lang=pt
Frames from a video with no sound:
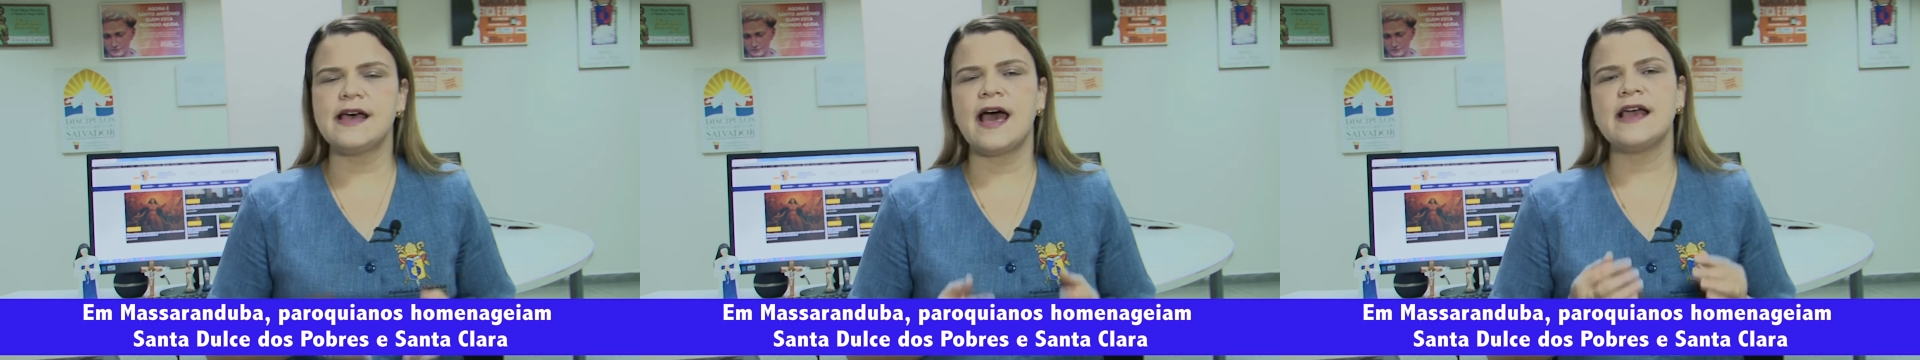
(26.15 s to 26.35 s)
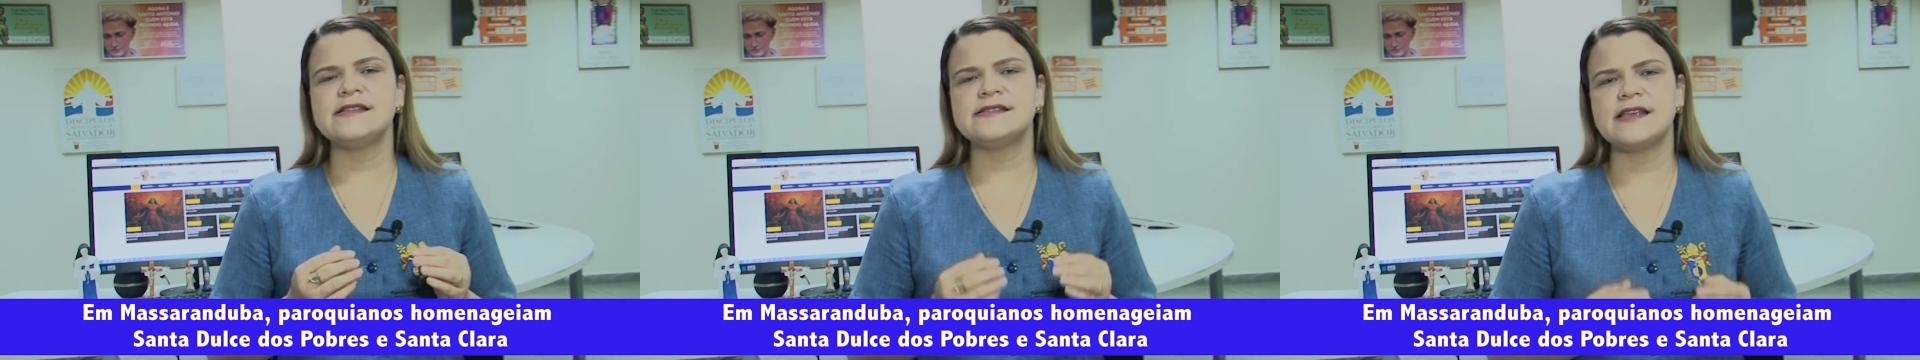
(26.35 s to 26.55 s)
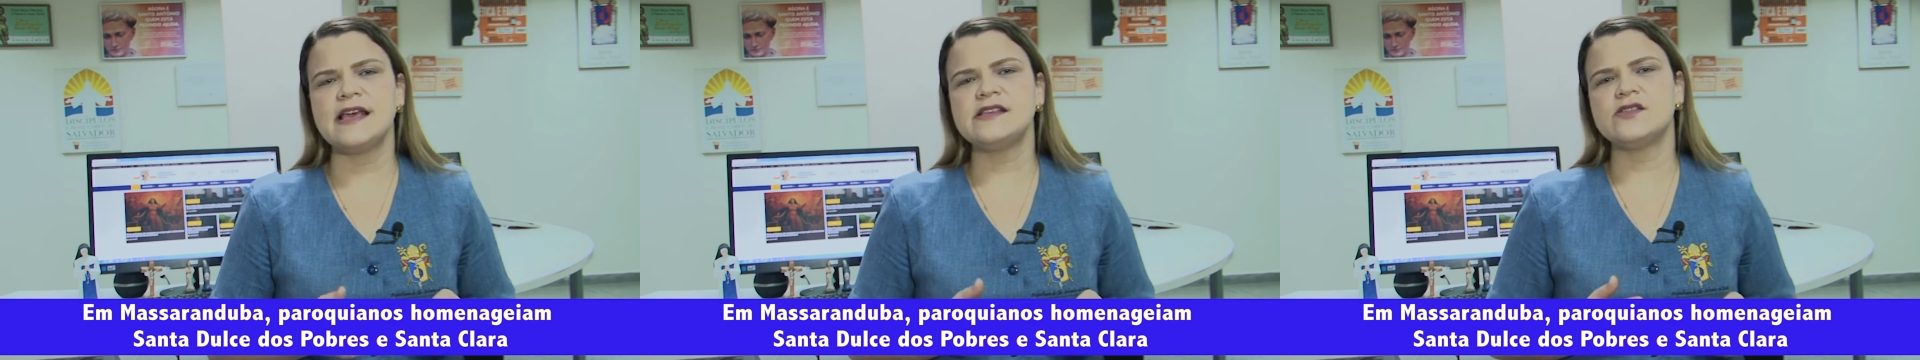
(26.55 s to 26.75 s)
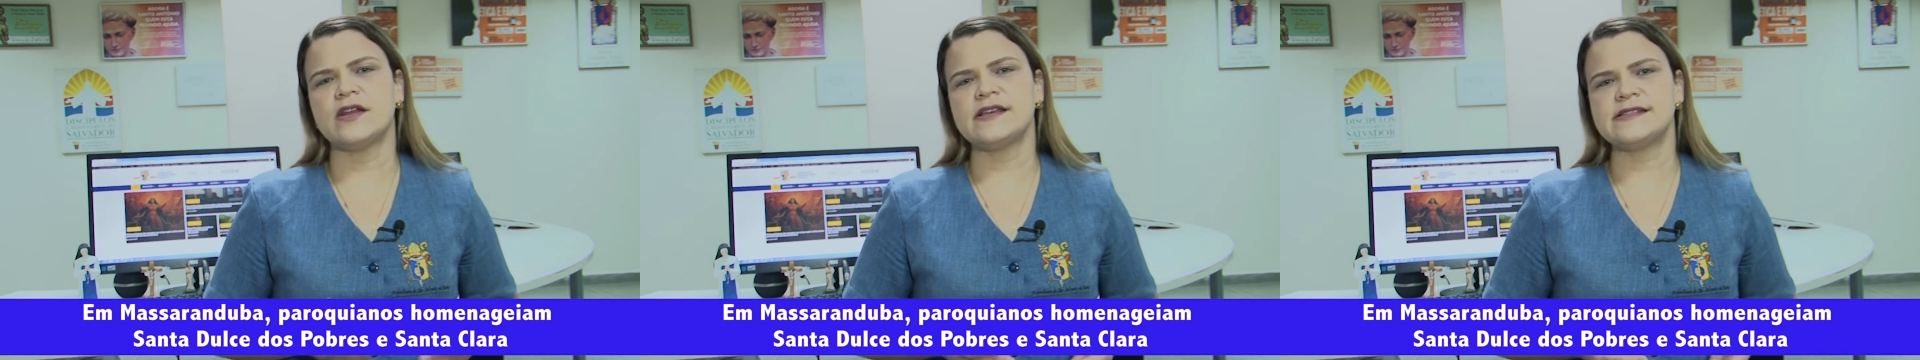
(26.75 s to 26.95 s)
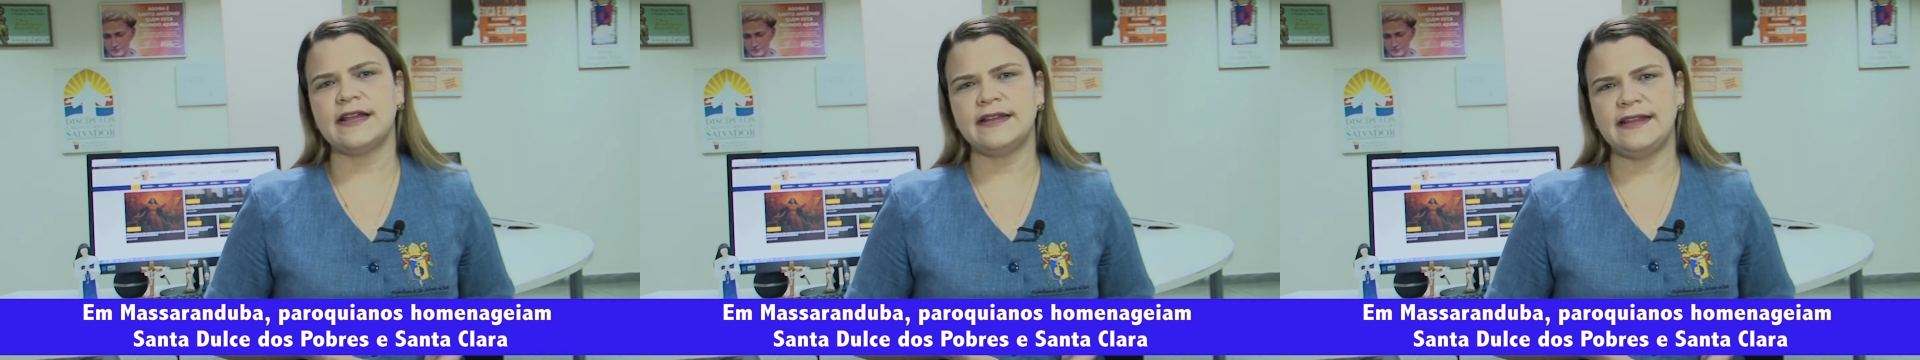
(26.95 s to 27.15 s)
às 6
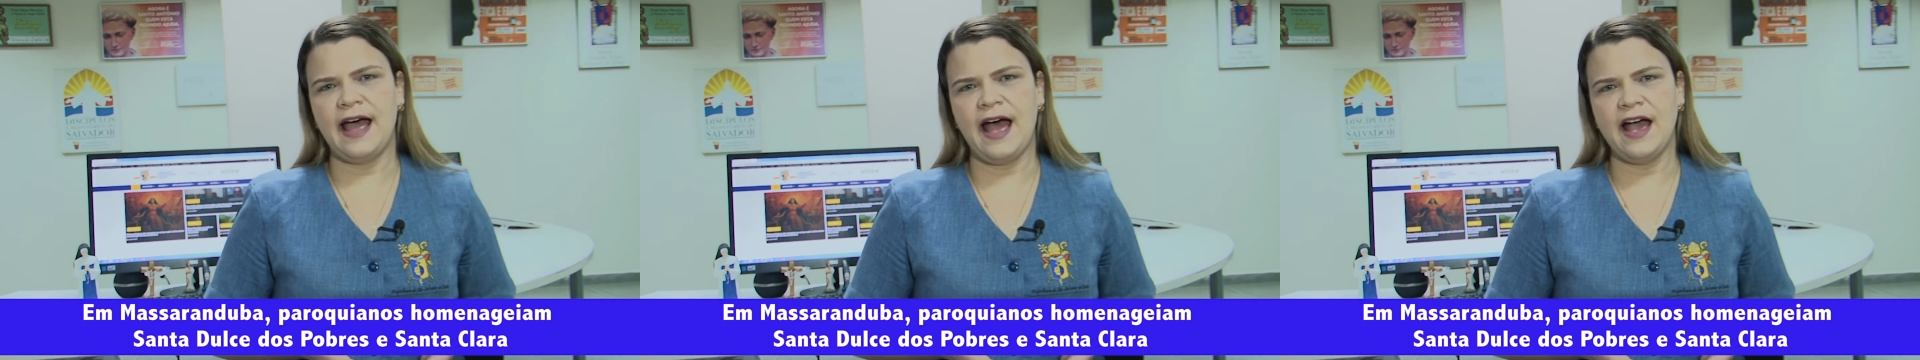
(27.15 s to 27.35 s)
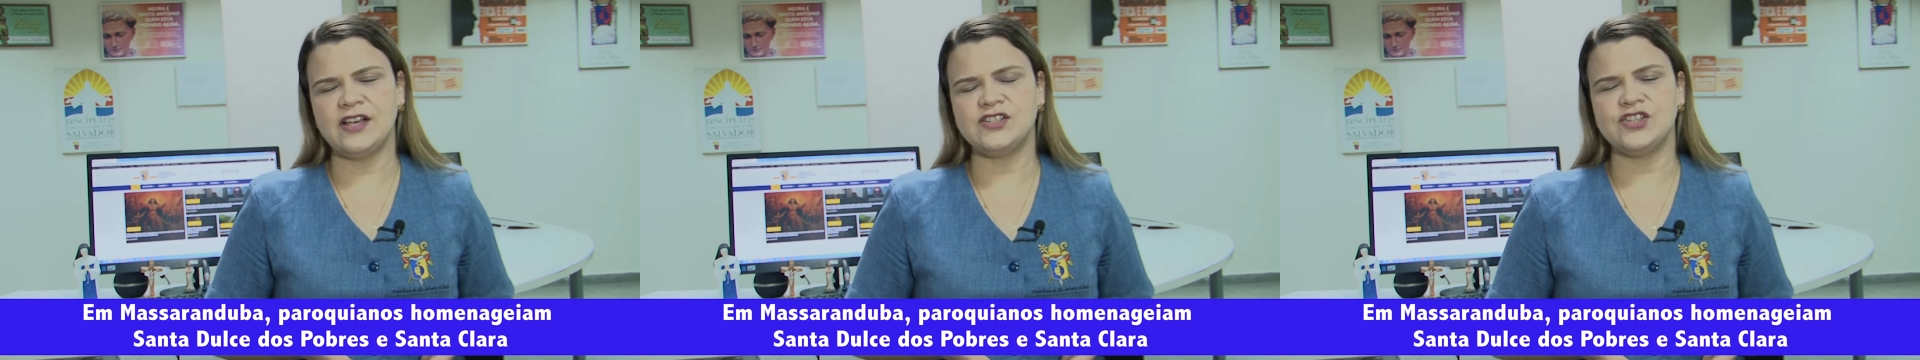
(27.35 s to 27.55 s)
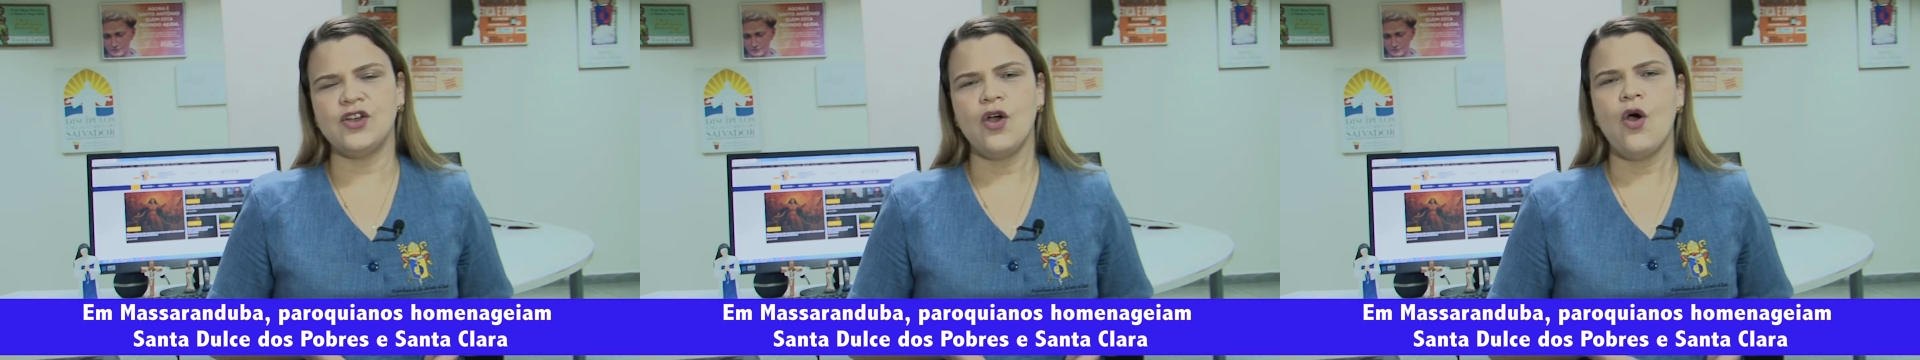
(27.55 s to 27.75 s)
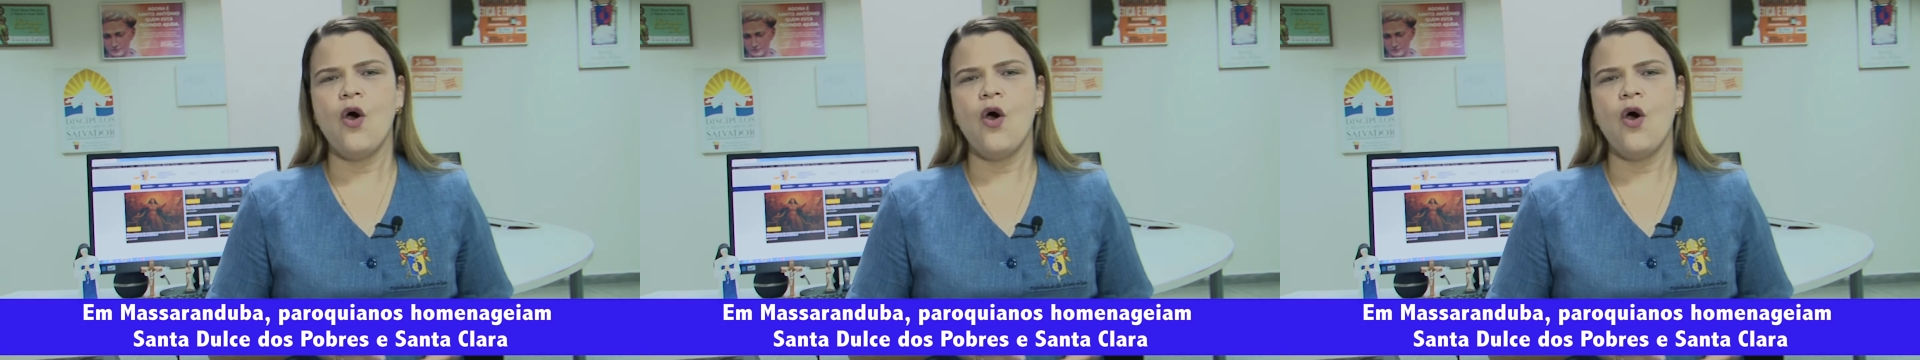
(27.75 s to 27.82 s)
horas da tarde,